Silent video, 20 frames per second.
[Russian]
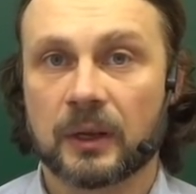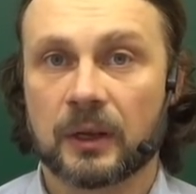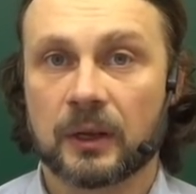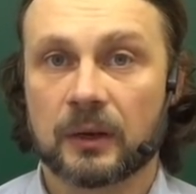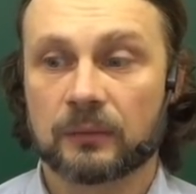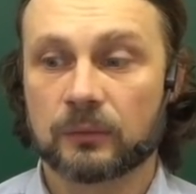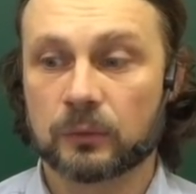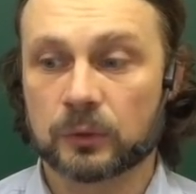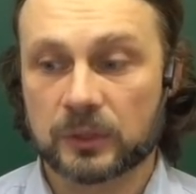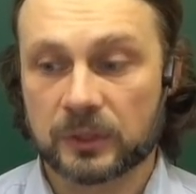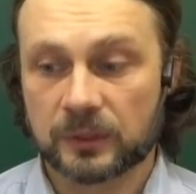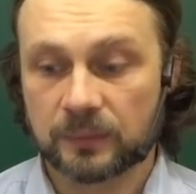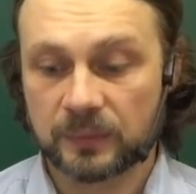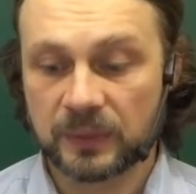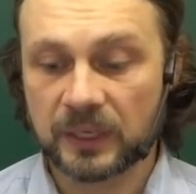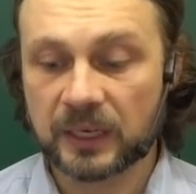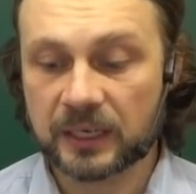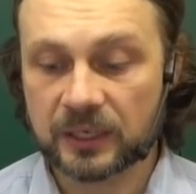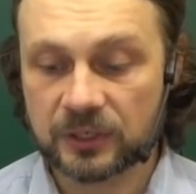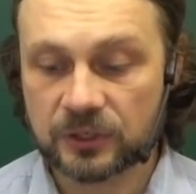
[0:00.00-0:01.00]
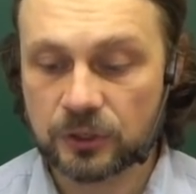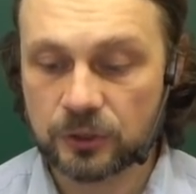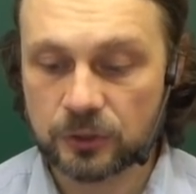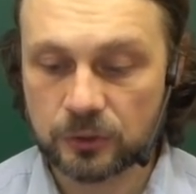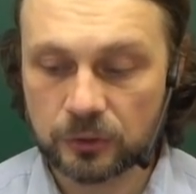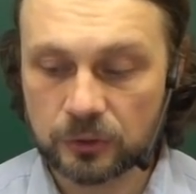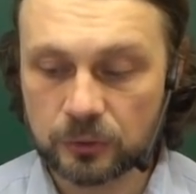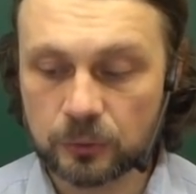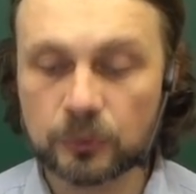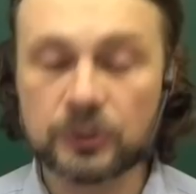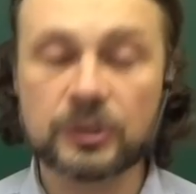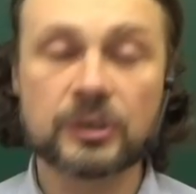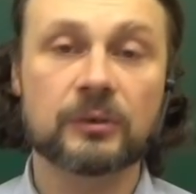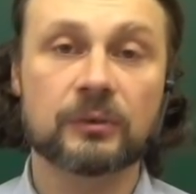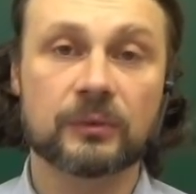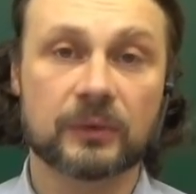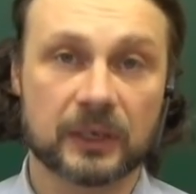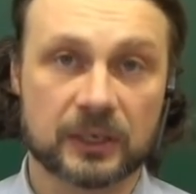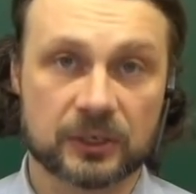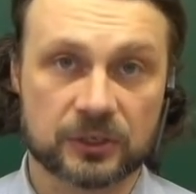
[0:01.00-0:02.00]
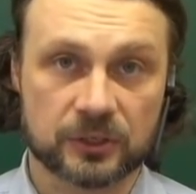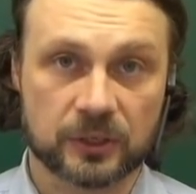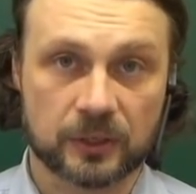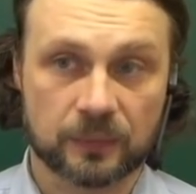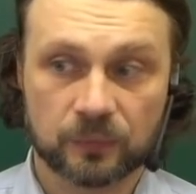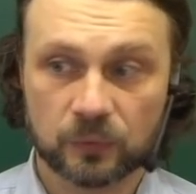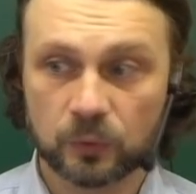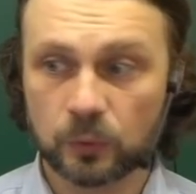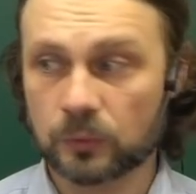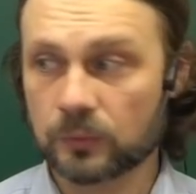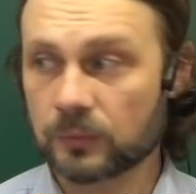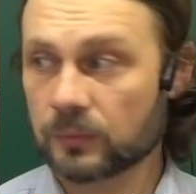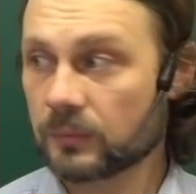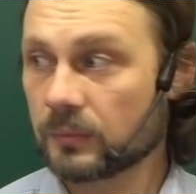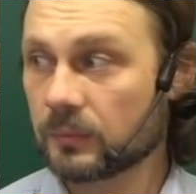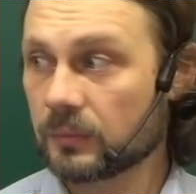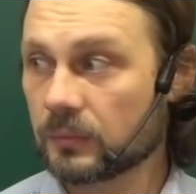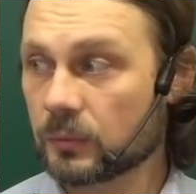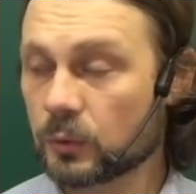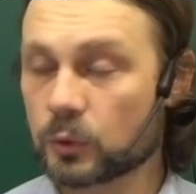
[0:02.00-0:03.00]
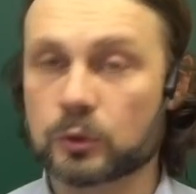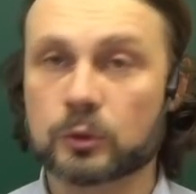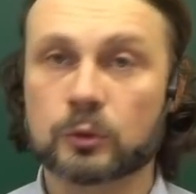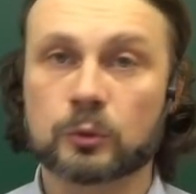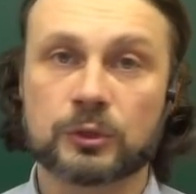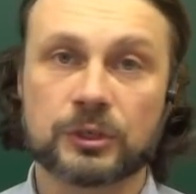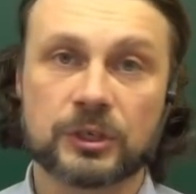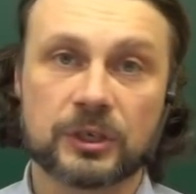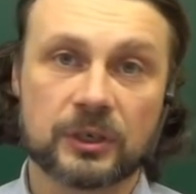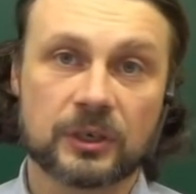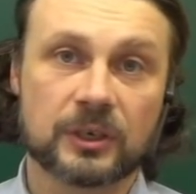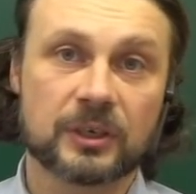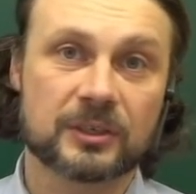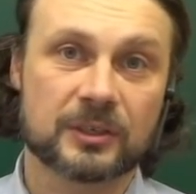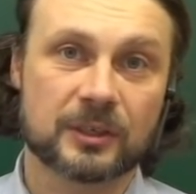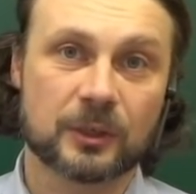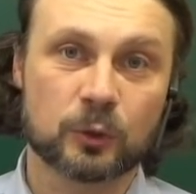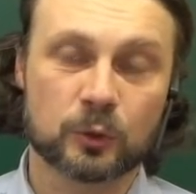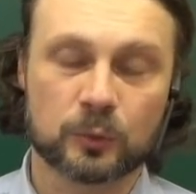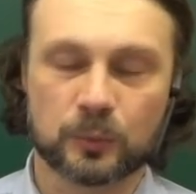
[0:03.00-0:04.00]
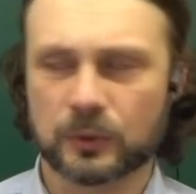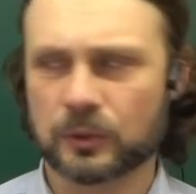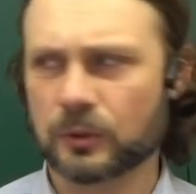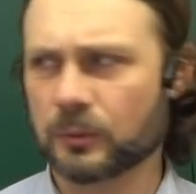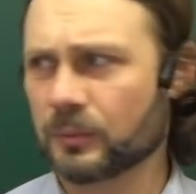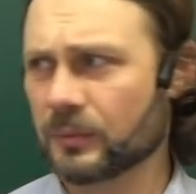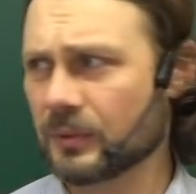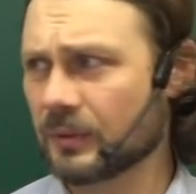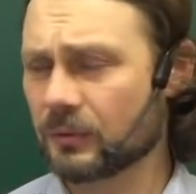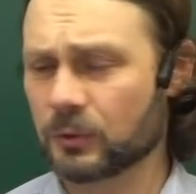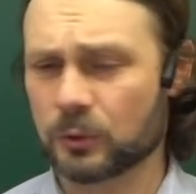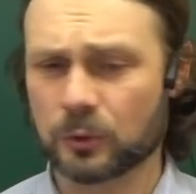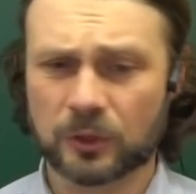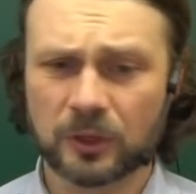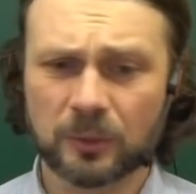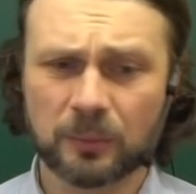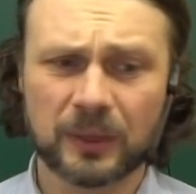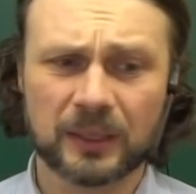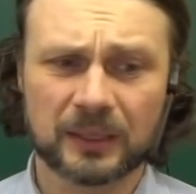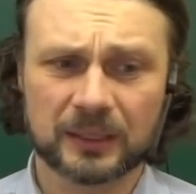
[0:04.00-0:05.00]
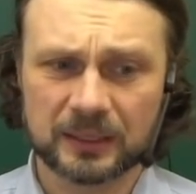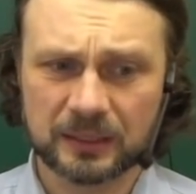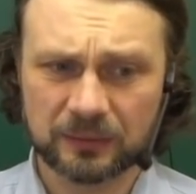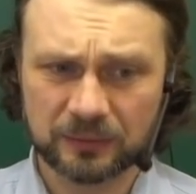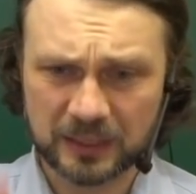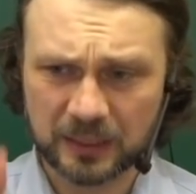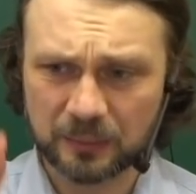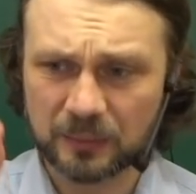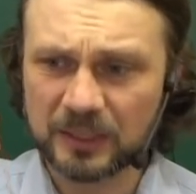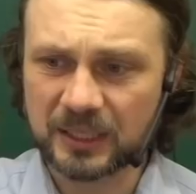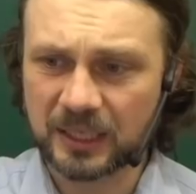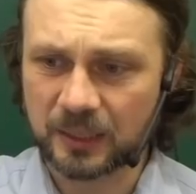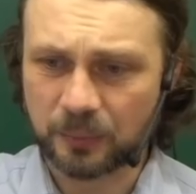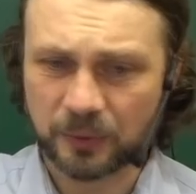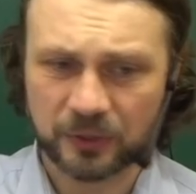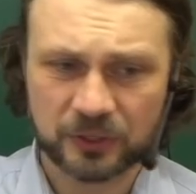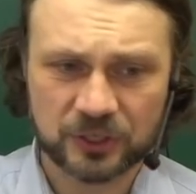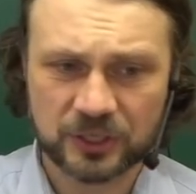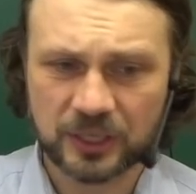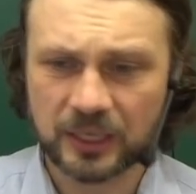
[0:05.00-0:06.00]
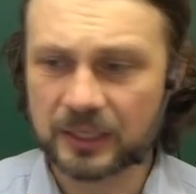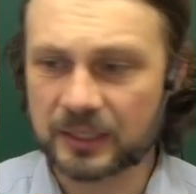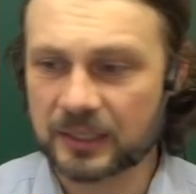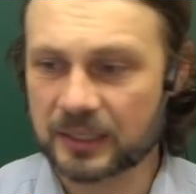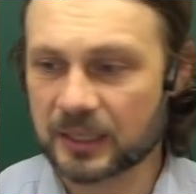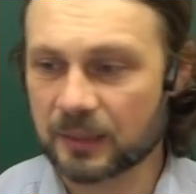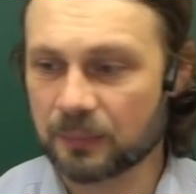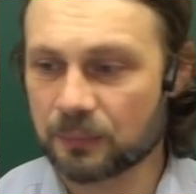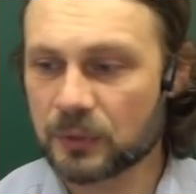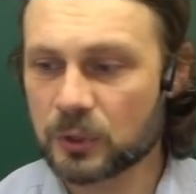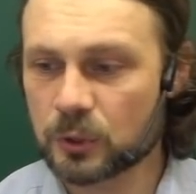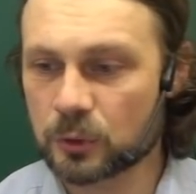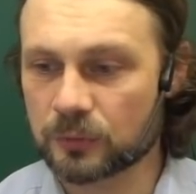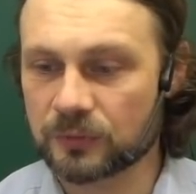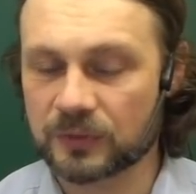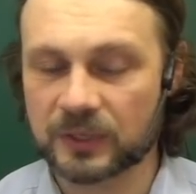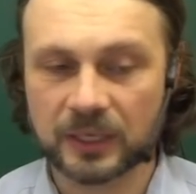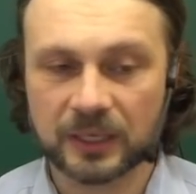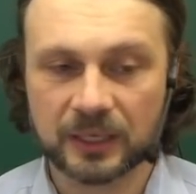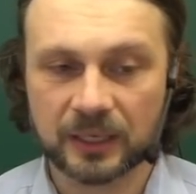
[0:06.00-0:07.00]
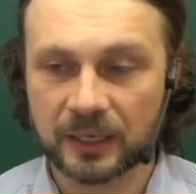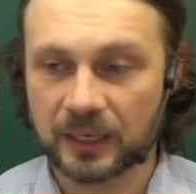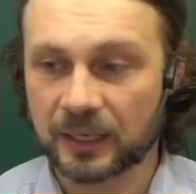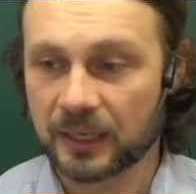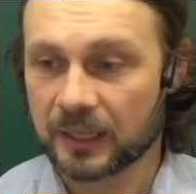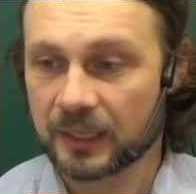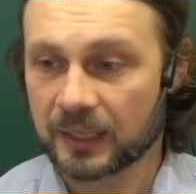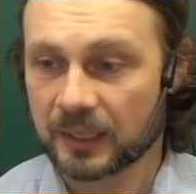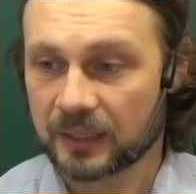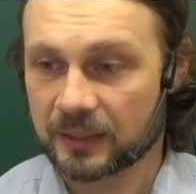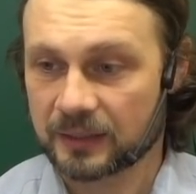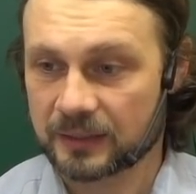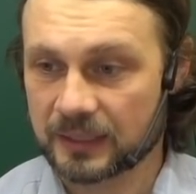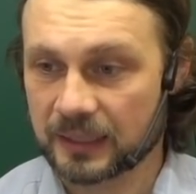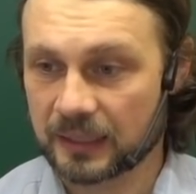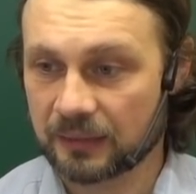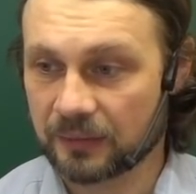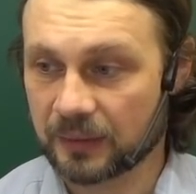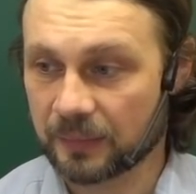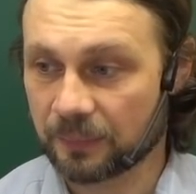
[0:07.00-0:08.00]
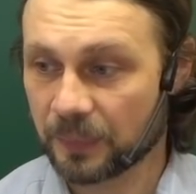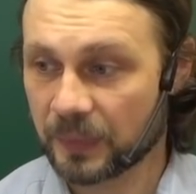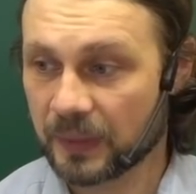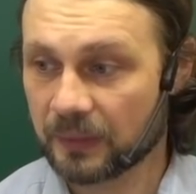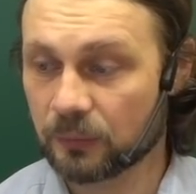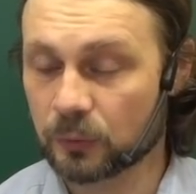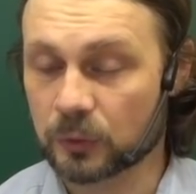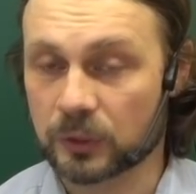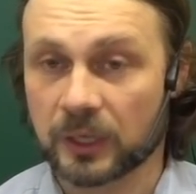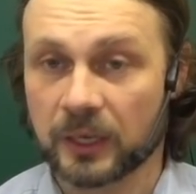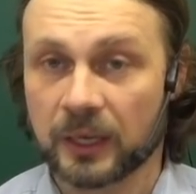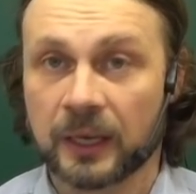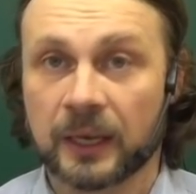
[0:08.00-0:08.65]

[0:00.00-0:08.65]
Вот. Мне кажется, что это очень важно. Ну, то, что ученики сдают потом на высокий балл, это вы там и так прочитаете, там пишут всякие слова. Вот.